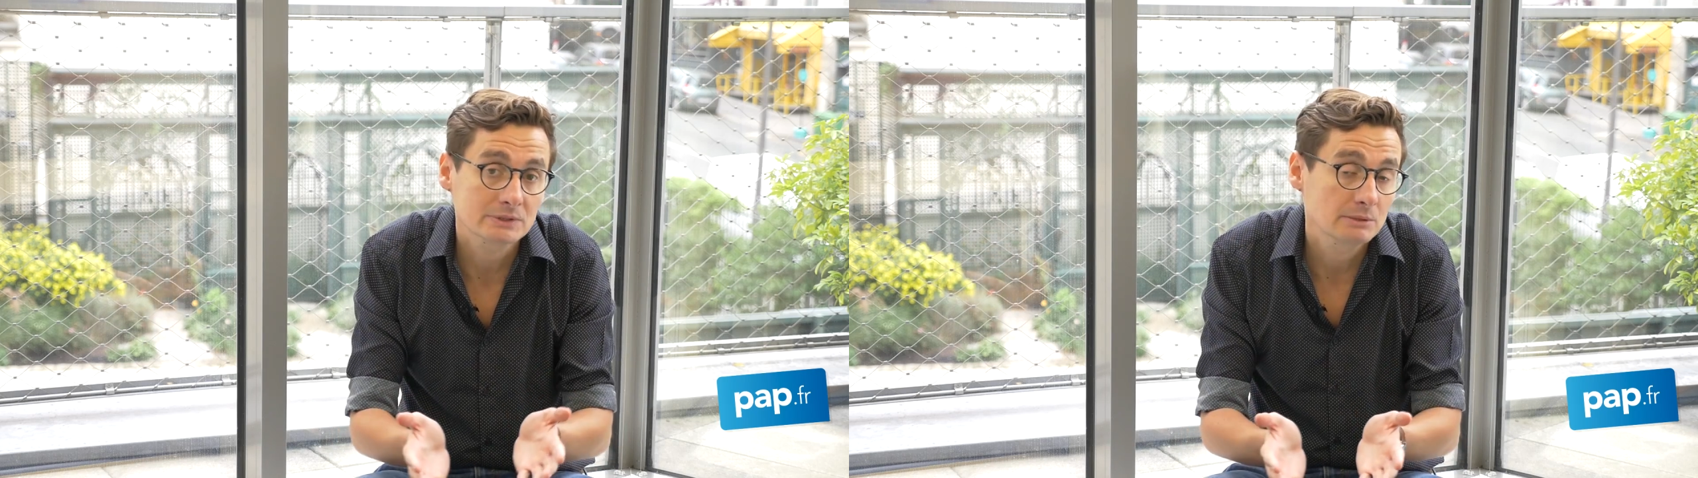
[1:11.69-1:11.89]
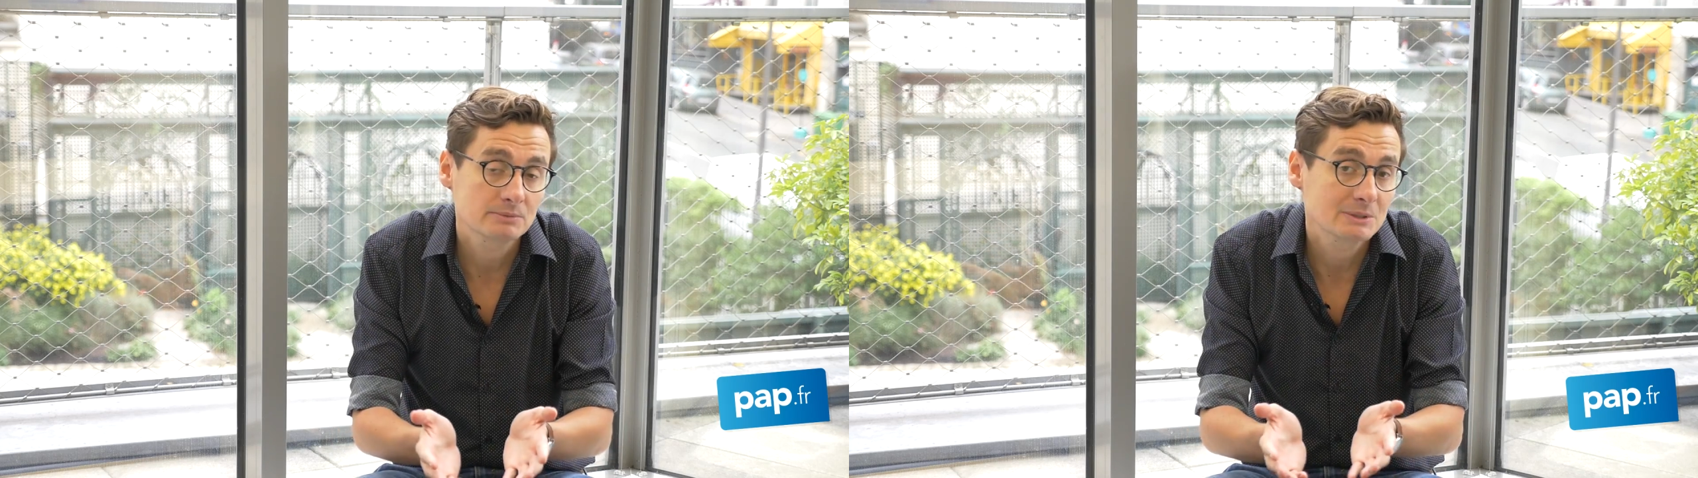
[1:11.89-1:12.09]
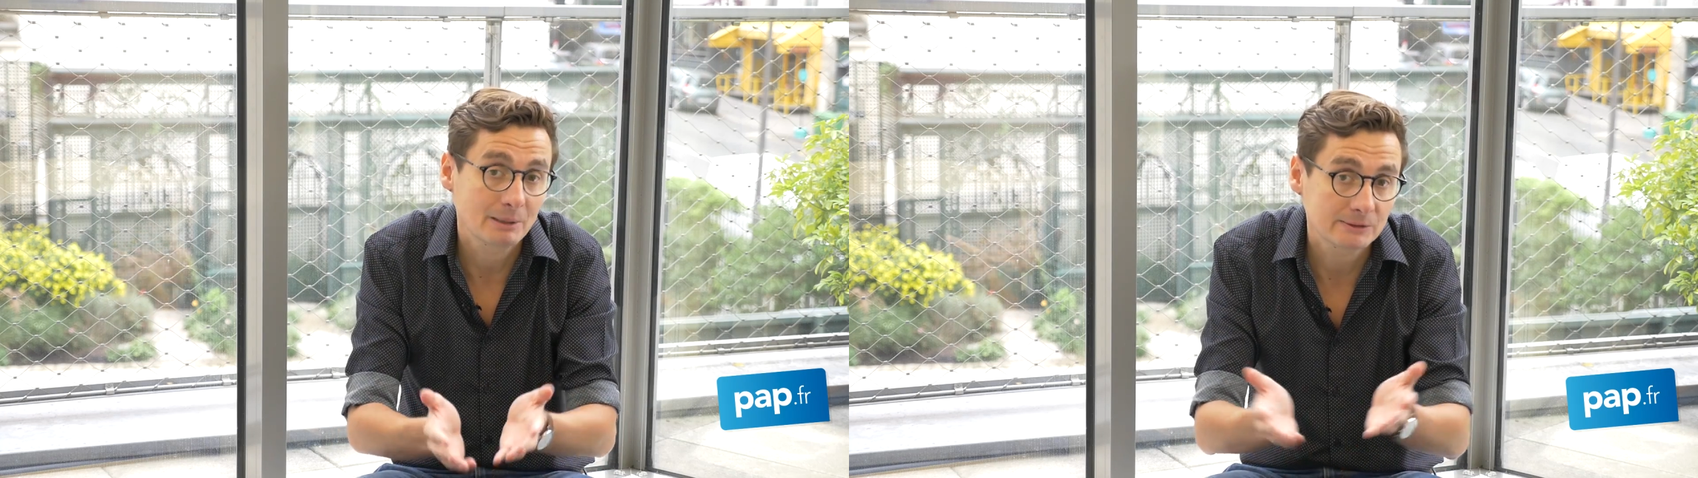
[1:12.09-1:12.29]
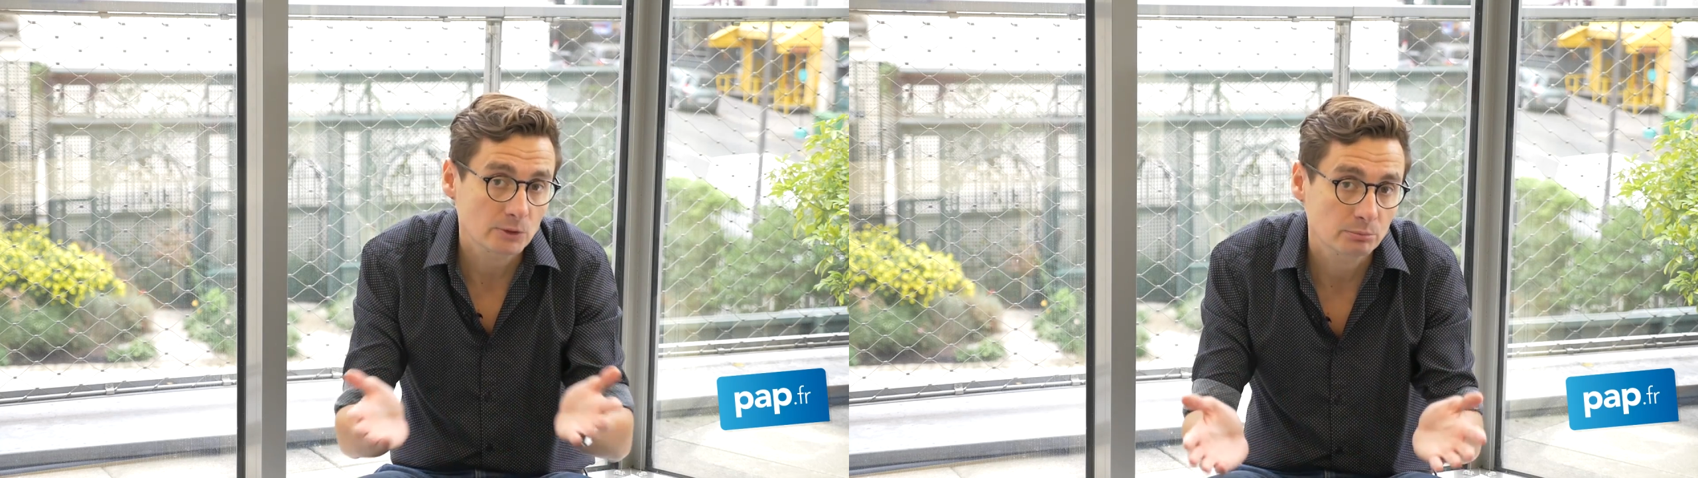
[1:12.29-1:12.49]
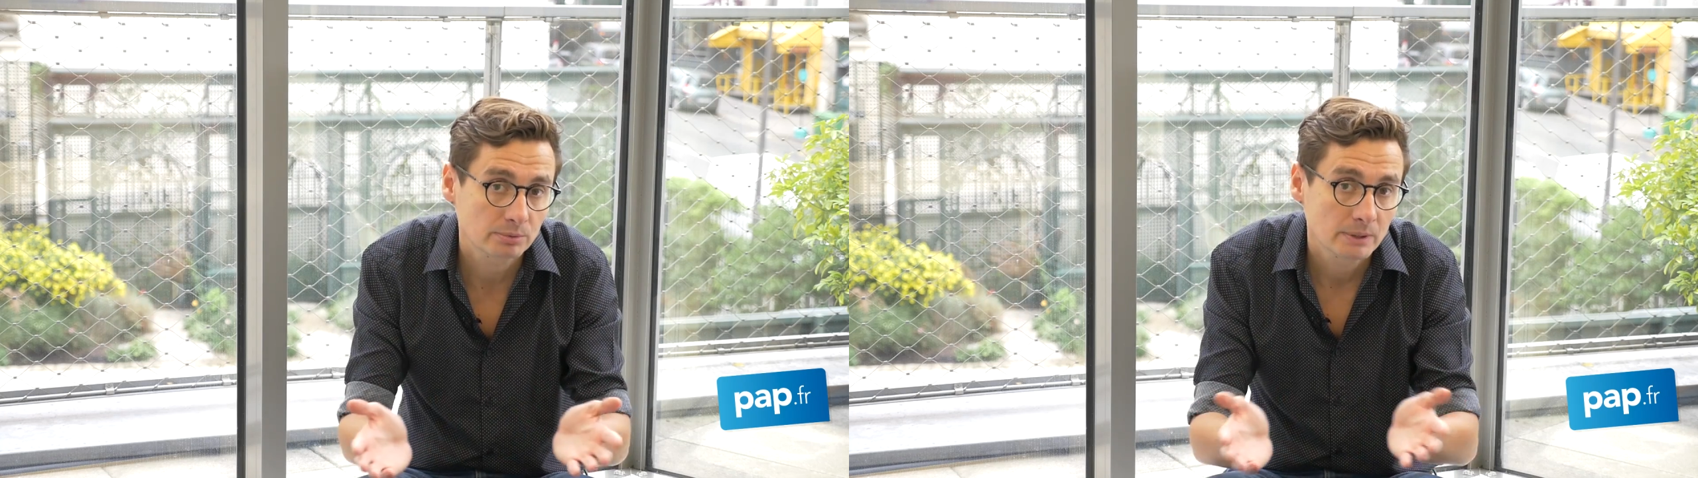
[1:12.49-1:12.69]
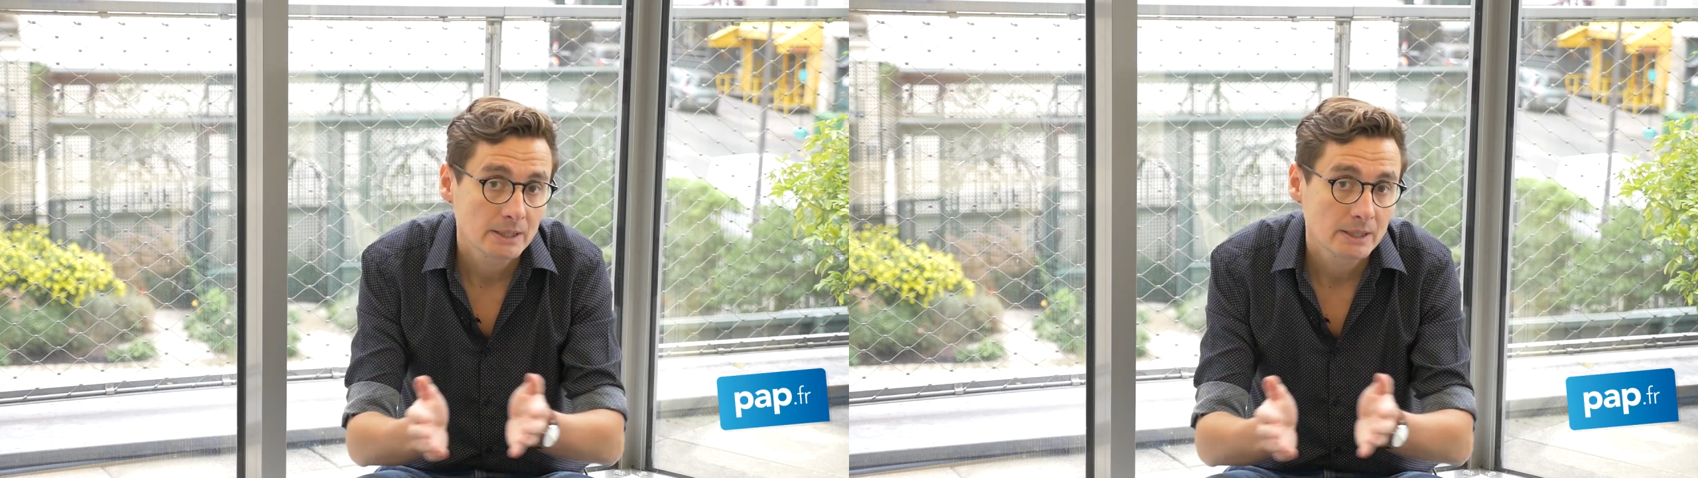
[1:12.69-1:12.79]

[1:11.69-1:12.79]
c'est pas le top.